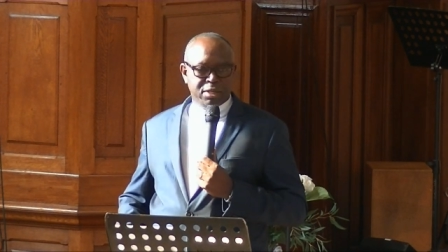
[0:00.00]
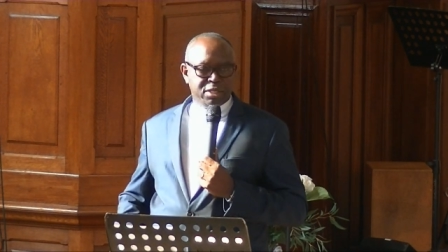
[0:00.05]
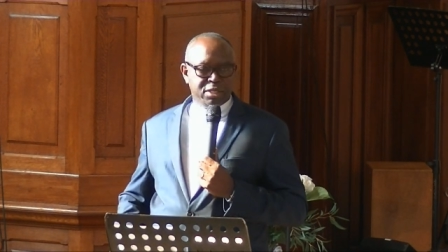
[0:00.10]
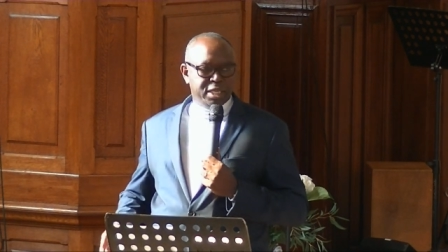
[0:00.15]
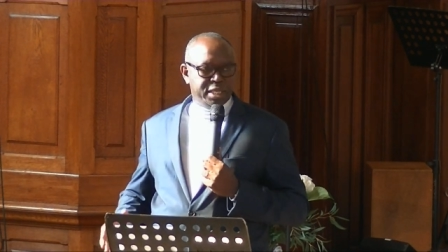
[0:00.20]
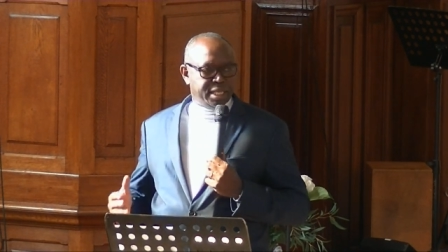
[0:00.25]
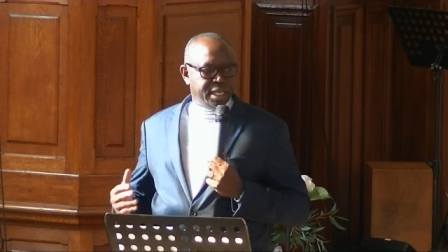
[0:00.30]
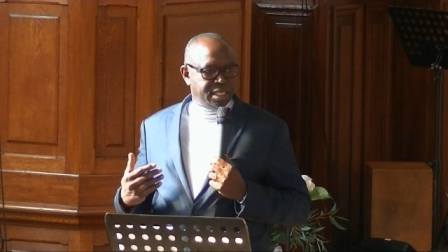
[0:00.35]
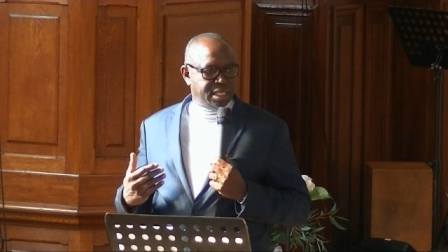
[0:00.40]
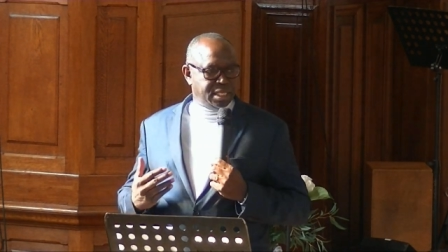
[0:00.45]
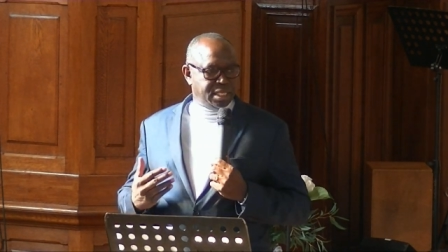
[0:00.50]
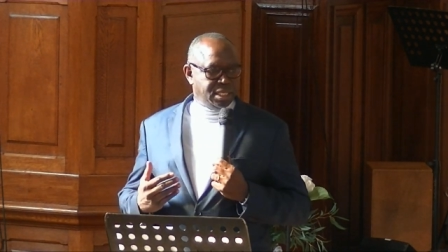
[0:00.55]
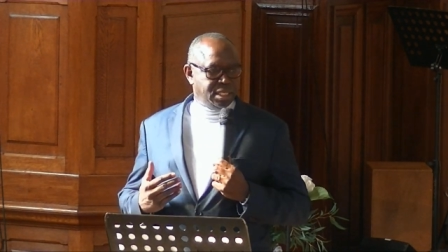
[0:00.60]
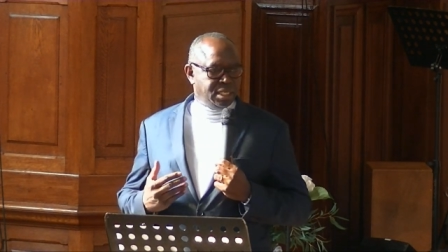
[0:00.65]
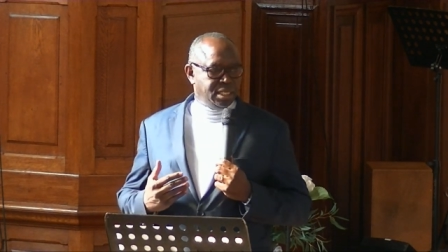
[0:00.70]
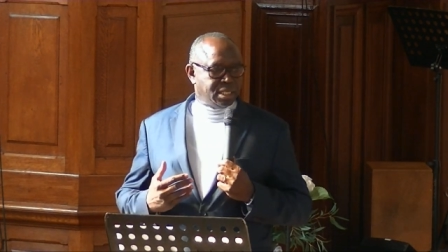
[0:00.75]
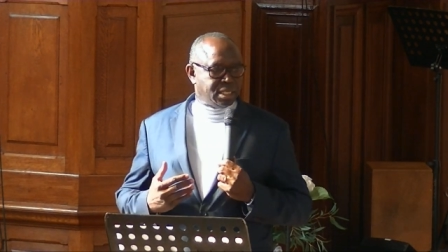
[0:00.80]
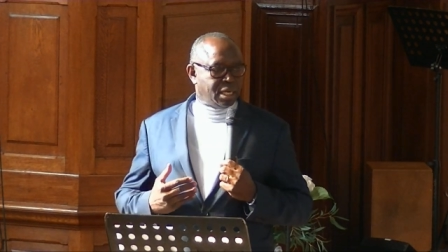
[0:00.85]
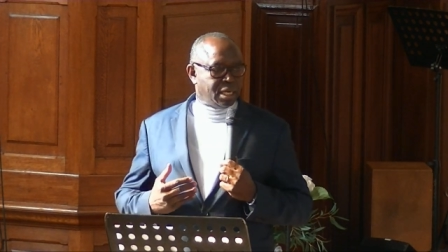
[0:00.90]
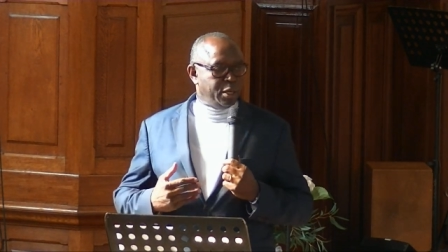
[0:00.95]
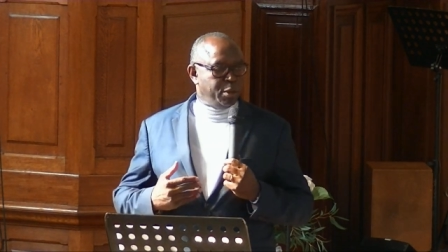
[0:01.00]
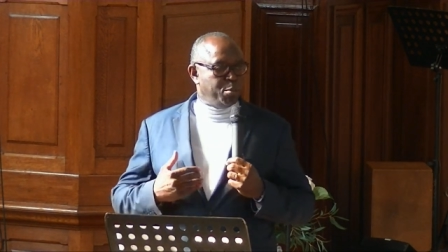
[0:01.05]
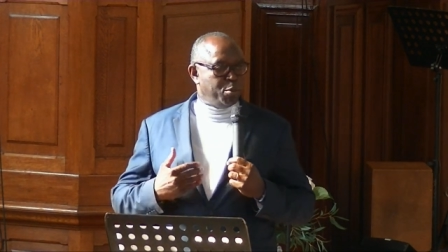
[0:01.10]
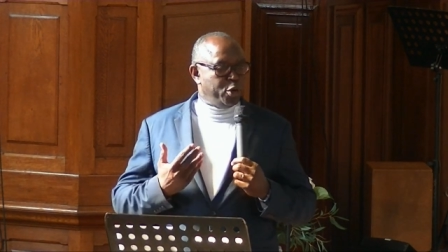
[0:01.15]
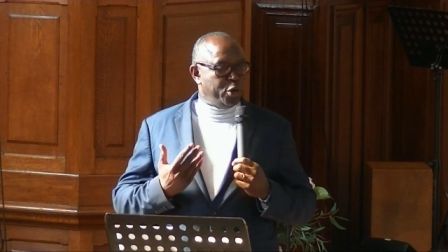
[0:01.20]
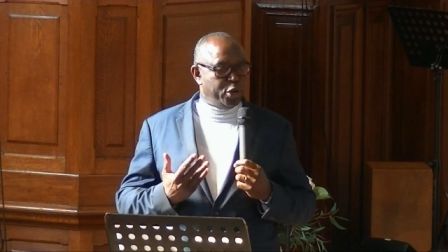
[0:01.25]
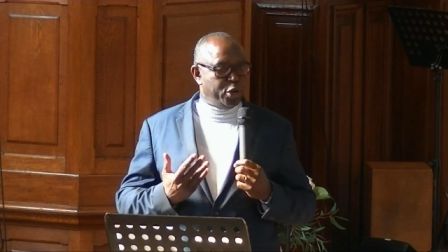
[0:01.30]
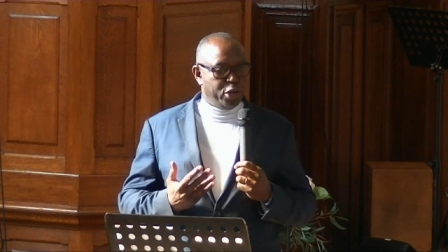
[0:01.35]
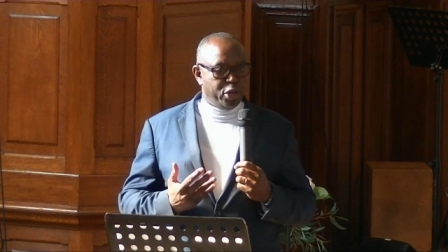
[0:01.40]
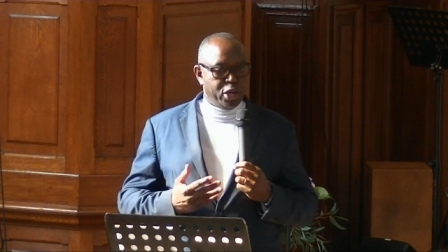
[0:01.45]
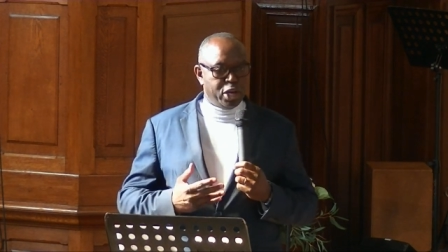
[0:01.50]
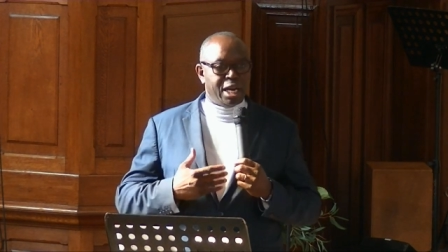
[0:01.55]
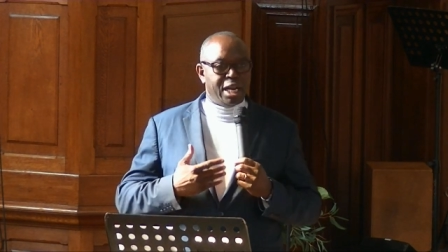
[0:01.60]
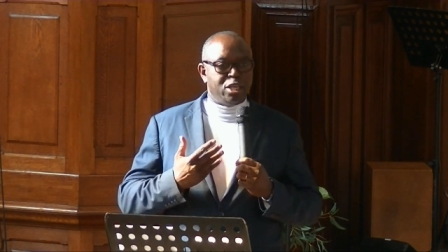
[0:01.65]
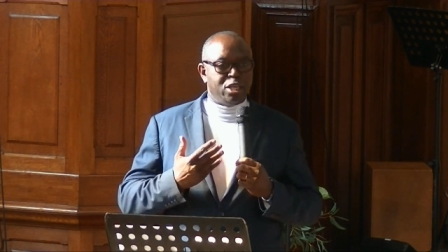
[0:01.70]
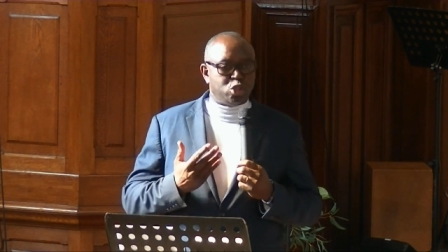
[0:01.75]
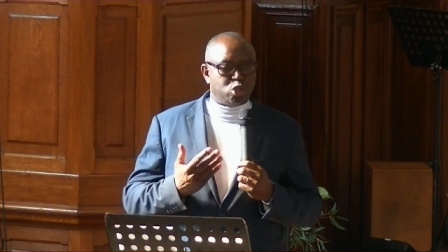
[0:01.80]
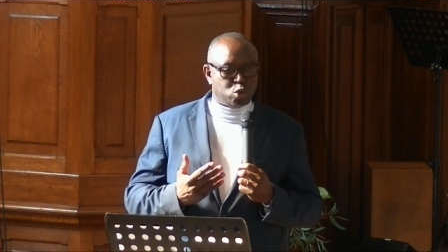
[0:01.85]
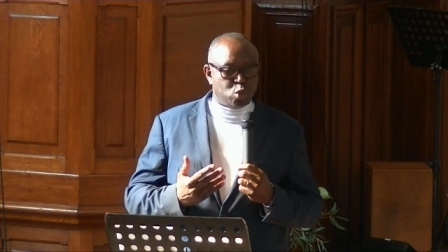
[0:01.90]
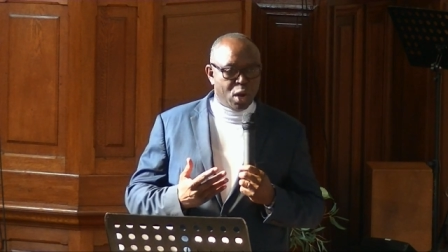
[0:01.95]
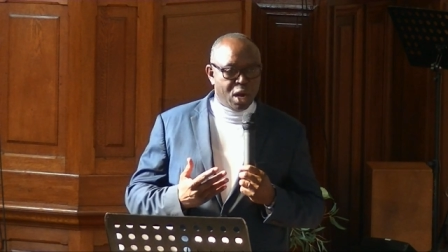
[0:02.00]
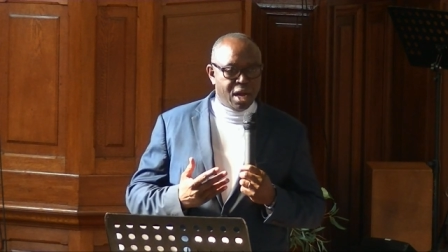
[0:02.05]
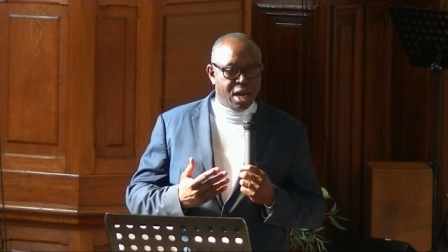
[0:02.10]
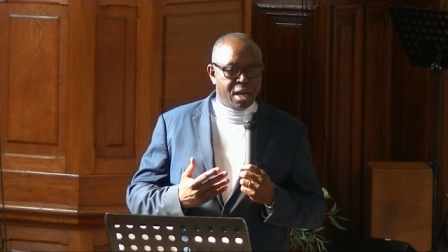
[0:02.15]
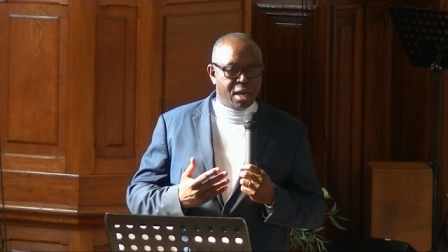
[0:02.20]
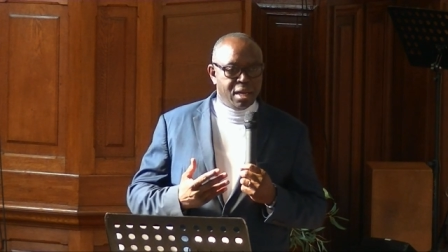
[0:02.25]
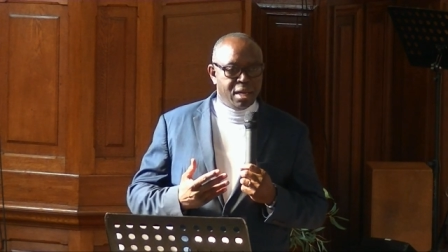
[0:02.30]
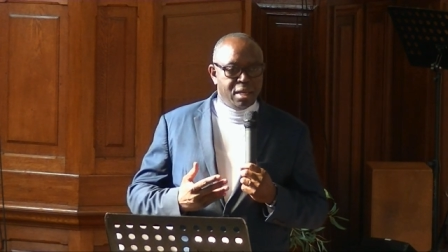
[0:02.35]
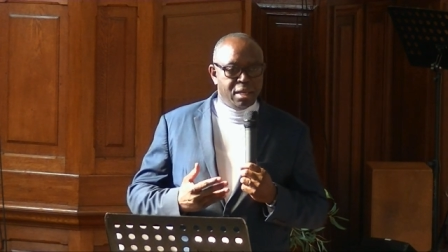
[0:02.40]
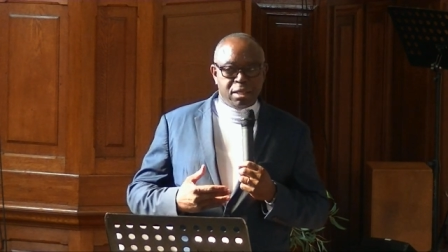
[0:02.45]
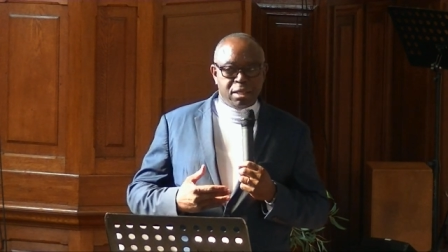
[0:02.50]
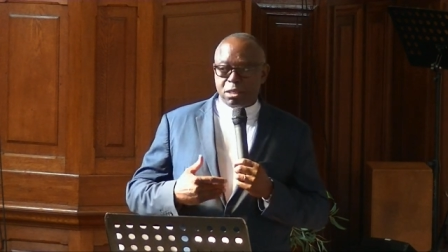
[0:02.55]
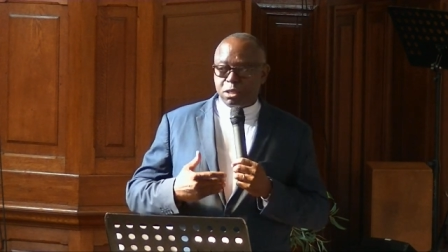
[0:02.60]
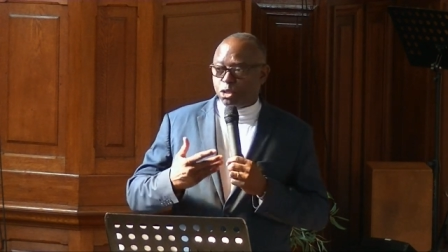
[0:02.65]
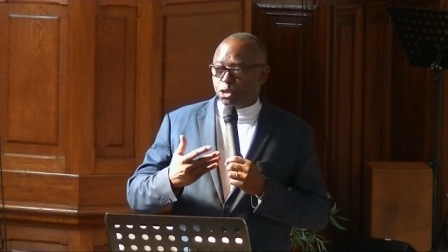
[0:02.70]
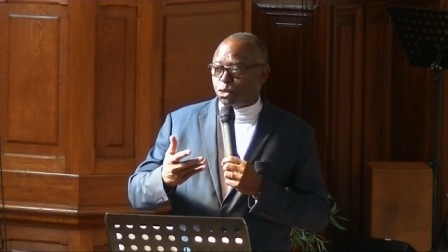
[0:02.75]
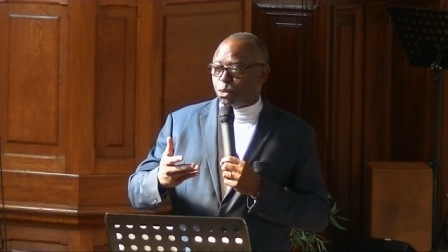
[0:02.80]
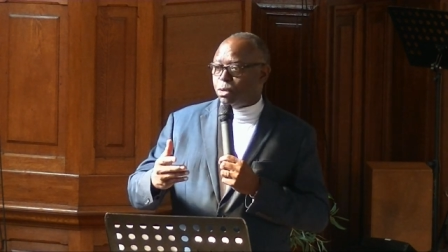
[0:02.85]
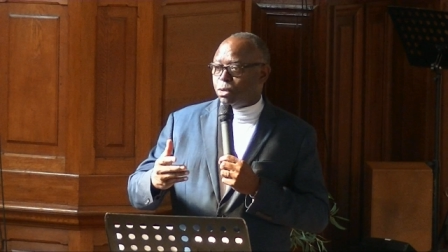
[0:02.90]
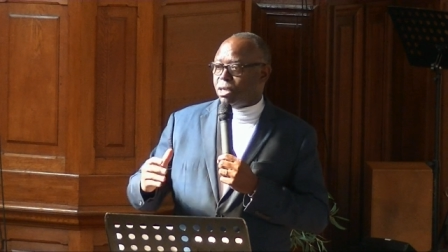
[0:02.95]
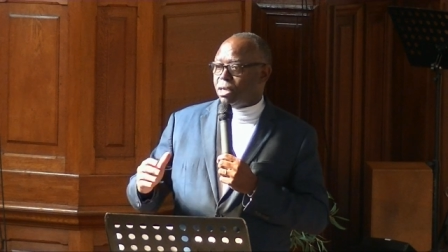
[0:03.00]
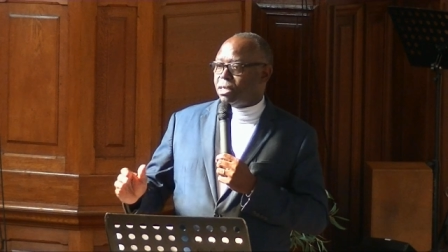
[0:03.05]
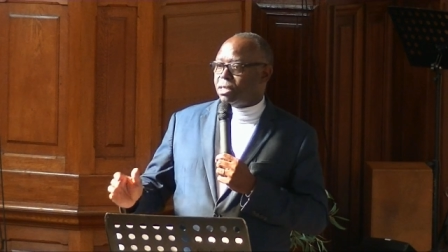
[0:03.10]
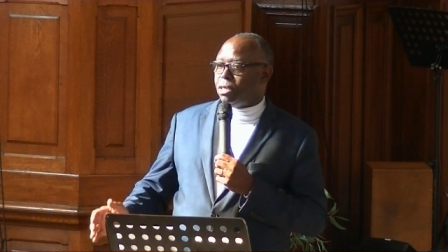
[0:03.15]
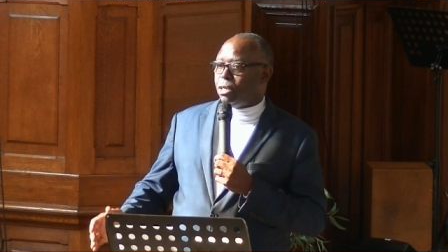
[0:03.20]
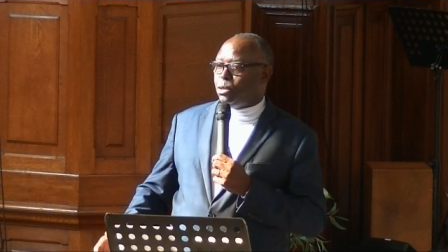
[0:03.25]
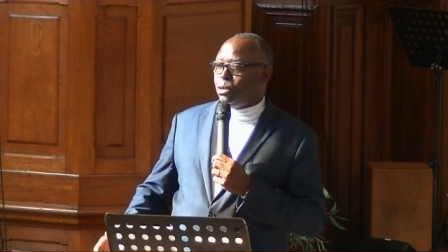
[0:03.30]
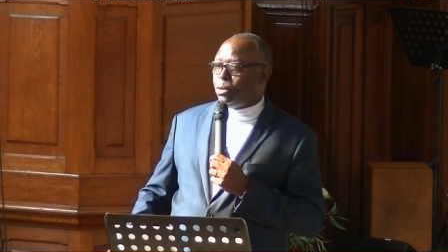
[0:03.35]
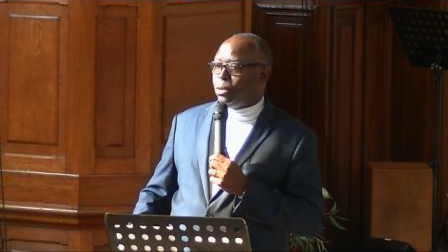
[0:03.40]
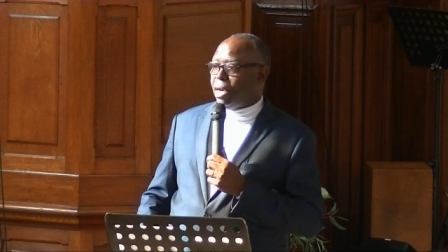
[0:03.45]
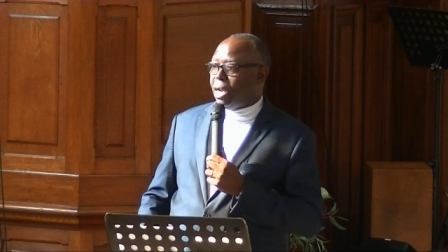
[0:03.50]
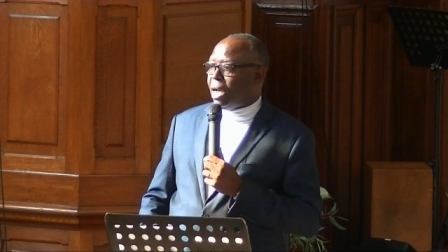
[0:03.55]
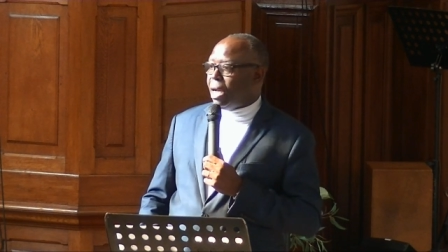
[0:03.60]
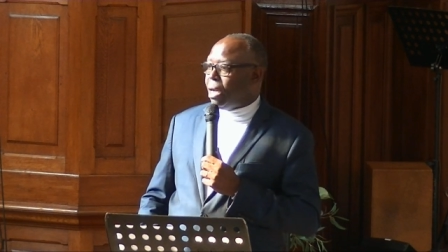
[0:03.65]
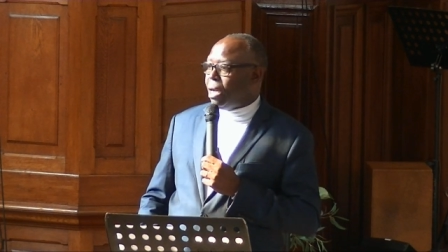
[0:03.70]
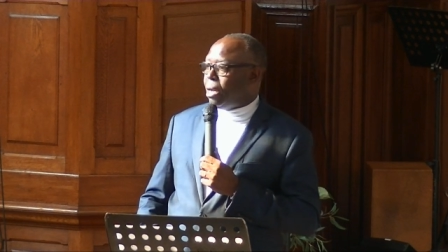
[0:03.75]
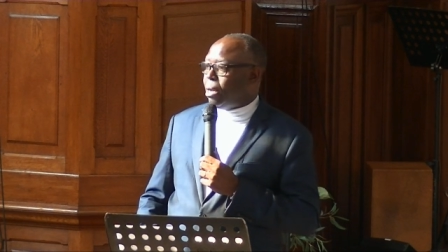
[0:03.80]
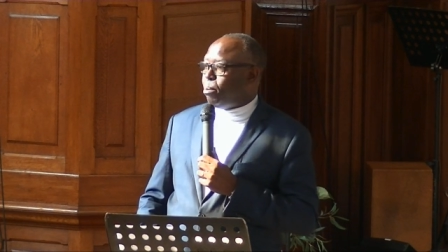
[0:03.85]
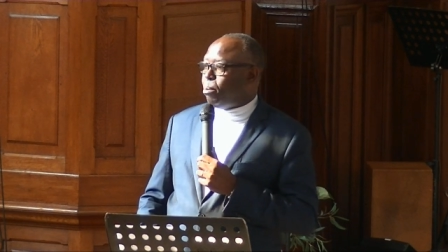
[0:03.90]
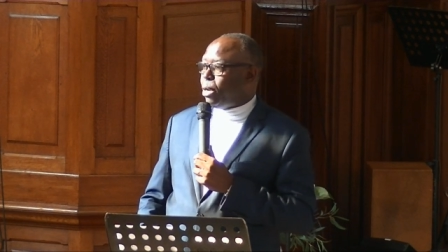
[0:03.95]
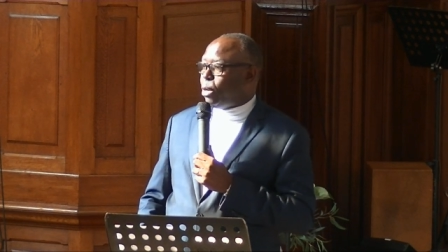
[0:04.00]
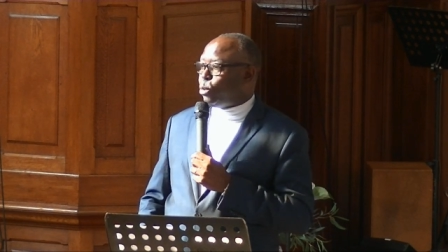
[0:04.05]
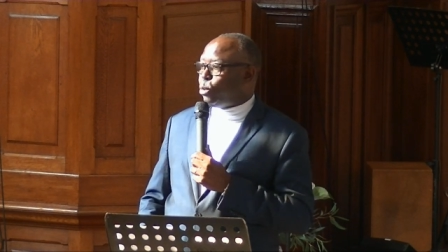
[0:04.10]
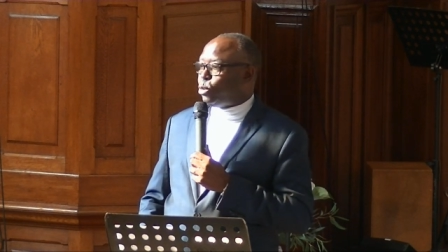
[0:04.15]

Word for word: c'est-à-dire les bonheurs, la joie qu'ils ont dans ces lieux-là, mais